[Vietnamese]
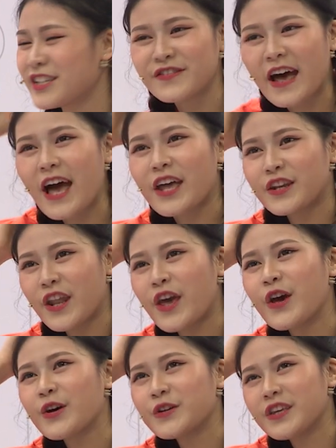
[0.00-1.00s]
Và
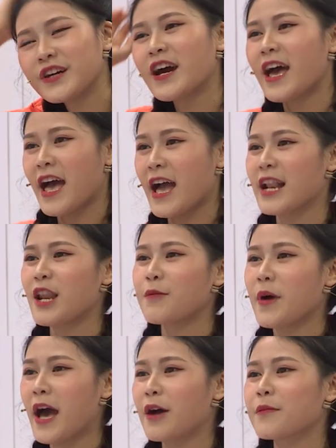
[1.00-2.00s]
nếu như anh là
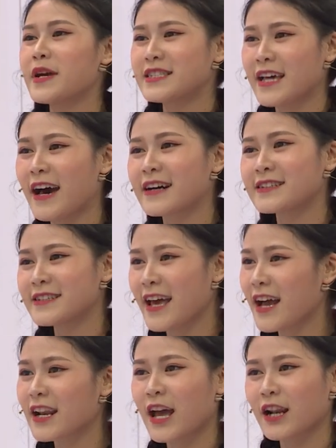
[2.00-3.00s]
áng mây trắng
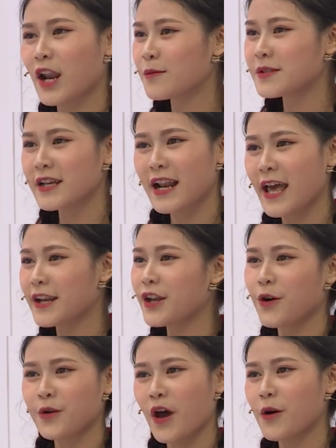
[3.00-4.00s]
đang lạc lõng dưới lạnh
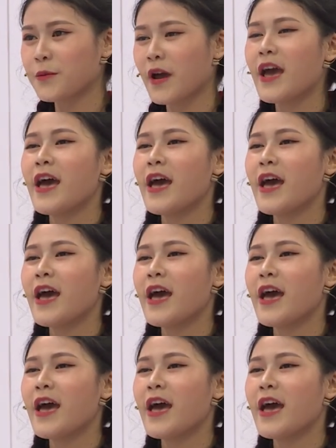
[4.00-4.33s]
đầu đông,